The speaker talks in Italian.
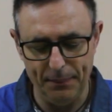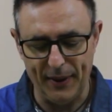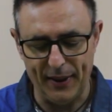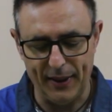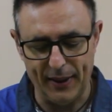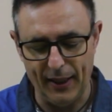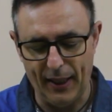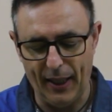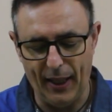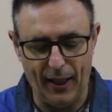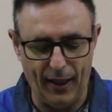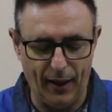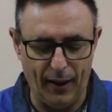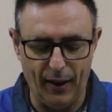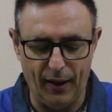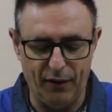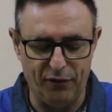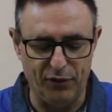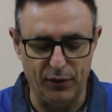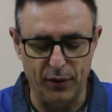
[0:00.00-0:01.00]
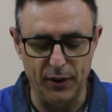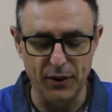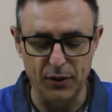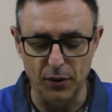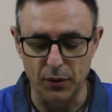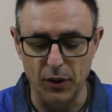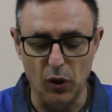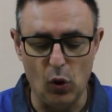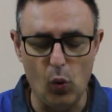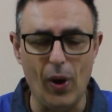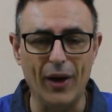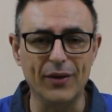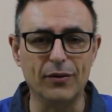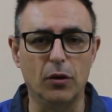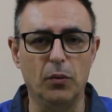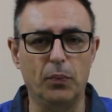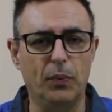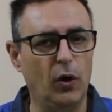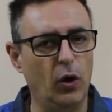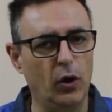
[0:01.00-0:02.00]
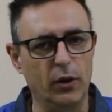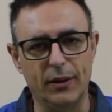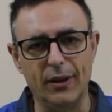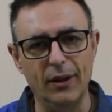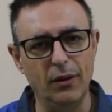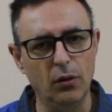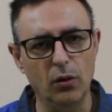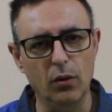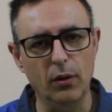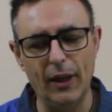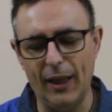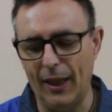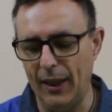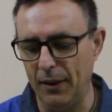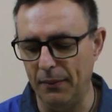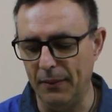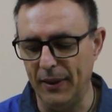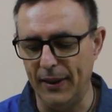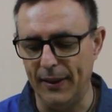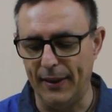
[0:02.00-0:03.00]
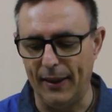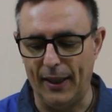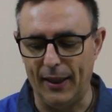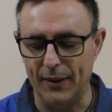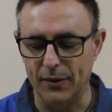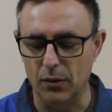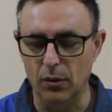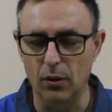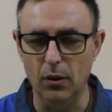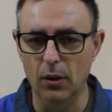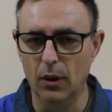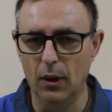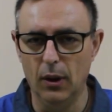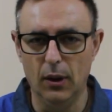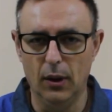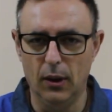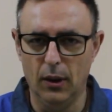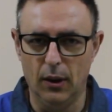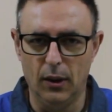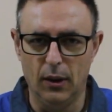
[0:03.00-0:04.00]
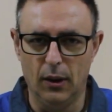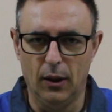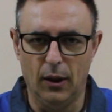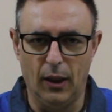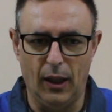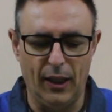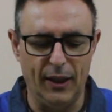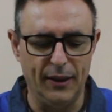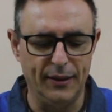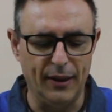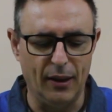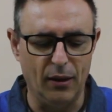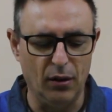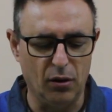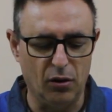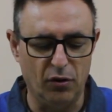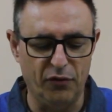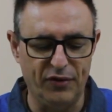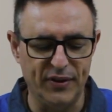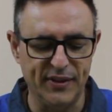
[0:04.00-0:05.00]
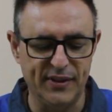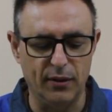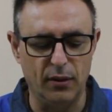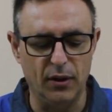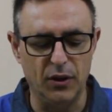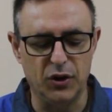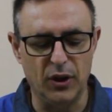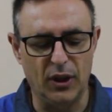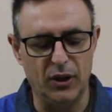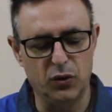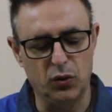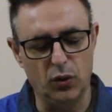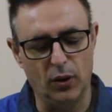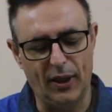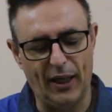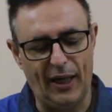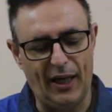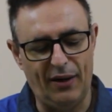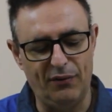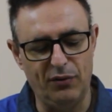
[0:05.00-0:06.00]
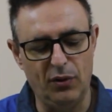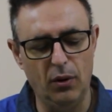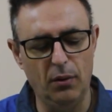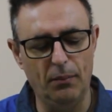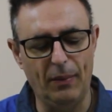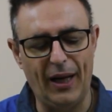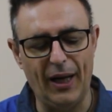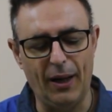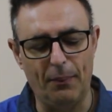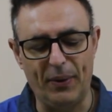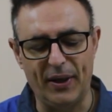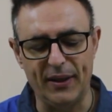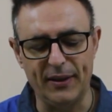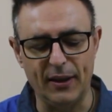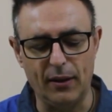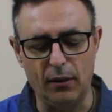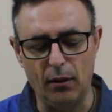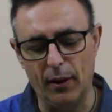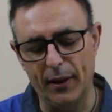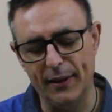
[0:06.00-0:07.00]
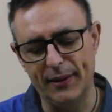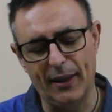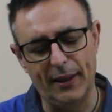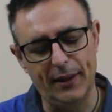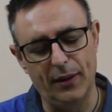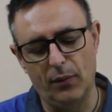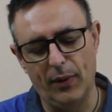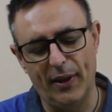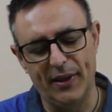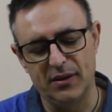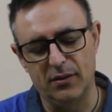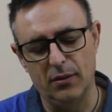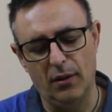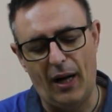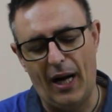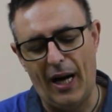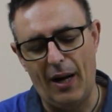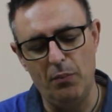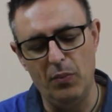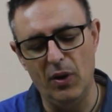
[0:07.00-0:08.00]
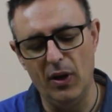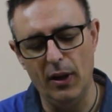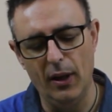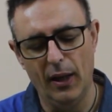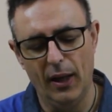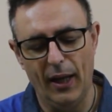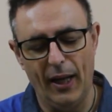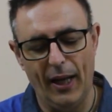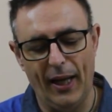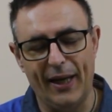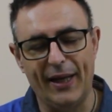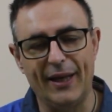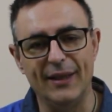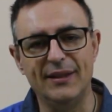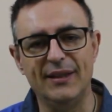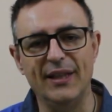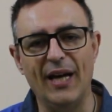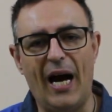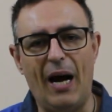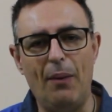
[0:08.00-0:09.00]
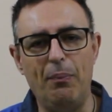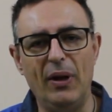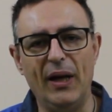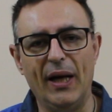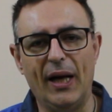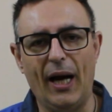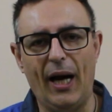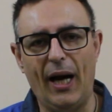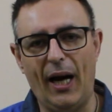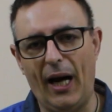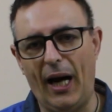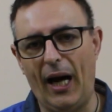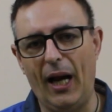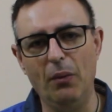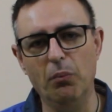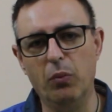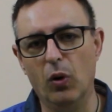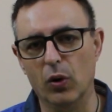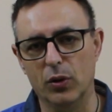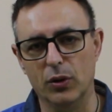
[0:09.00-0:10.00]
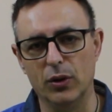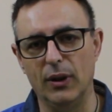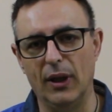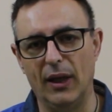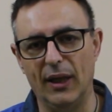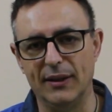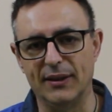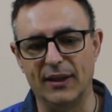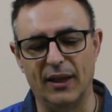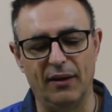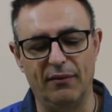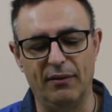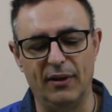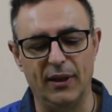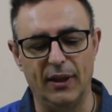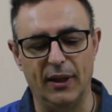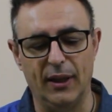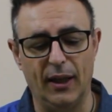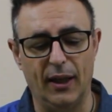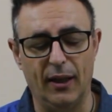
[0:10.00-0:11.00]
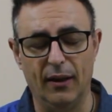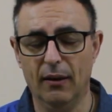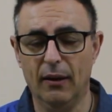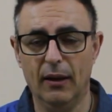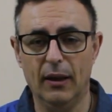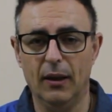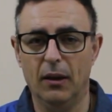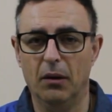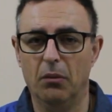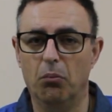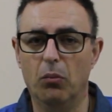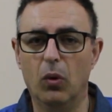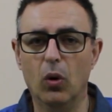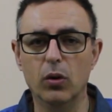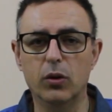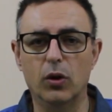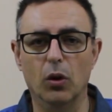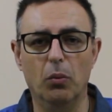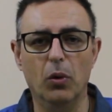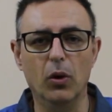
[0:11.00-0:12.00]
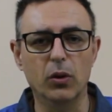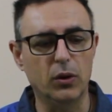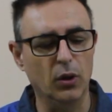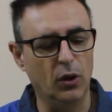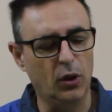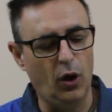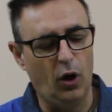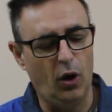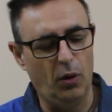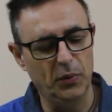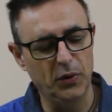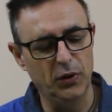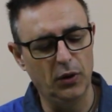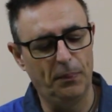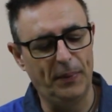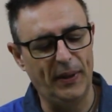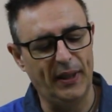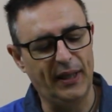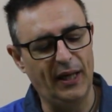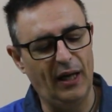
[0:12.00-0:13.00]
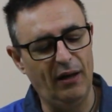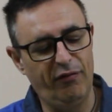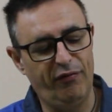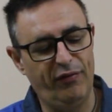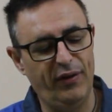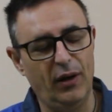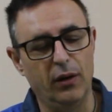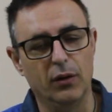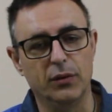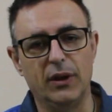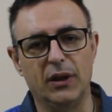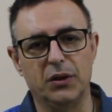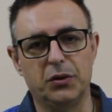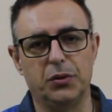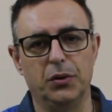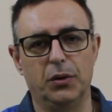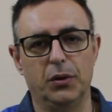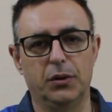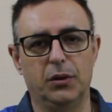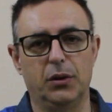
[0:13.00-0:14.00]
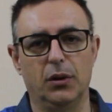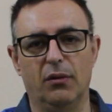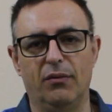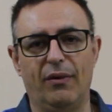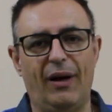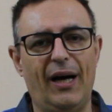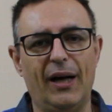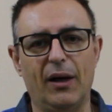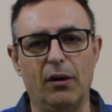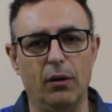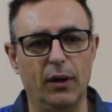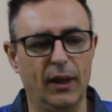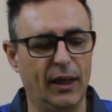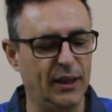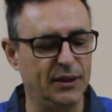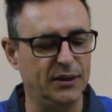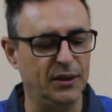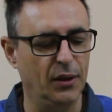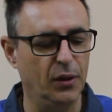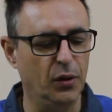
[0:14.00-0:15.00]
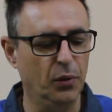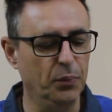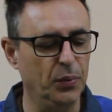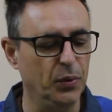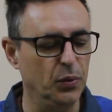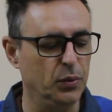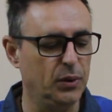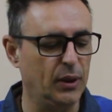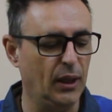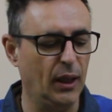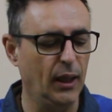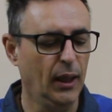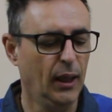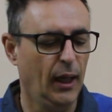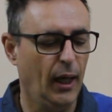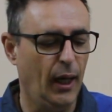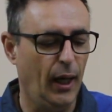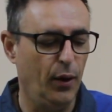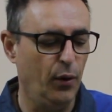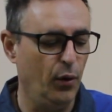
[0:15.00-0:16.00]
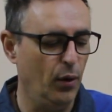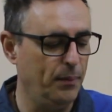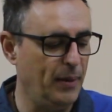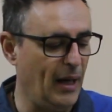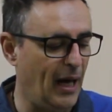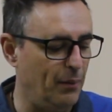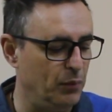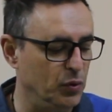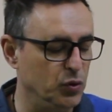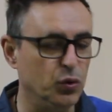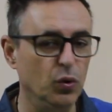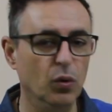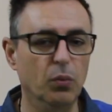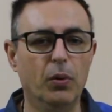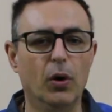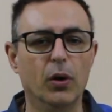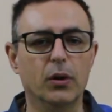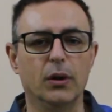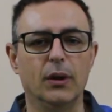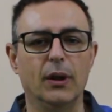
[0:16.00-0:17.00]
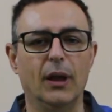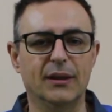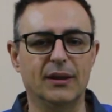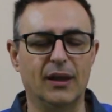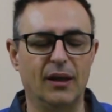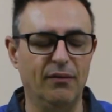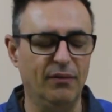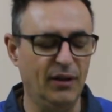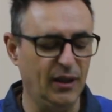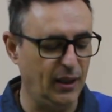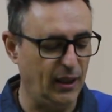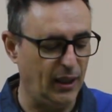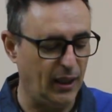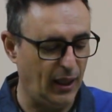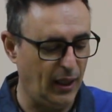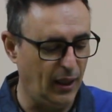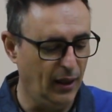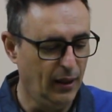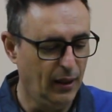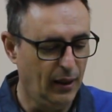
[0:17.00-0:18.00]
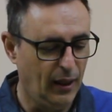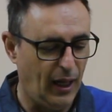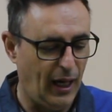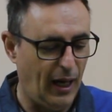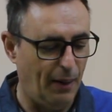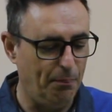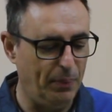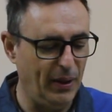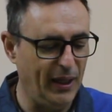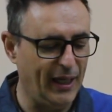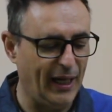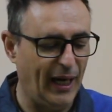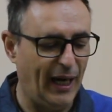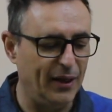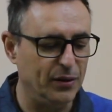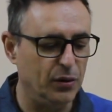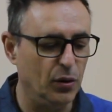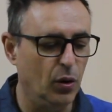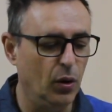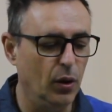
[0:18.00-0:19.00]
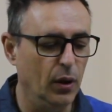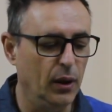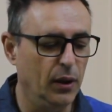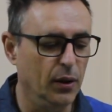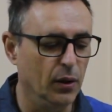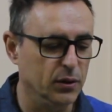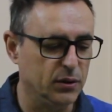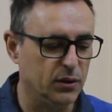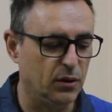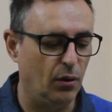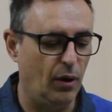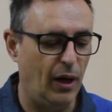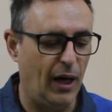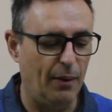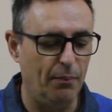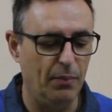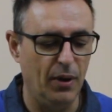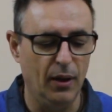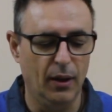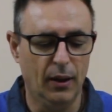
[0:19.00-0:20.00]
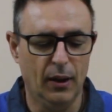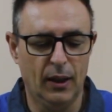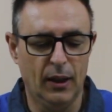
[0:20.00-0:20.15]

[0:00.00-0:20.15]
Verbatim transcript: perché è fornito di quattro porte, non è alimentato, All'interno della confezione c'è il suo cavo, ma la particolarità di questo hub è che si applica al bordo delle scrivanie. Molto molto comodo perché il filo da sotto va a collegarsi al computer e noi abbiamo sul bordo della scrivania applicato il nostro hub.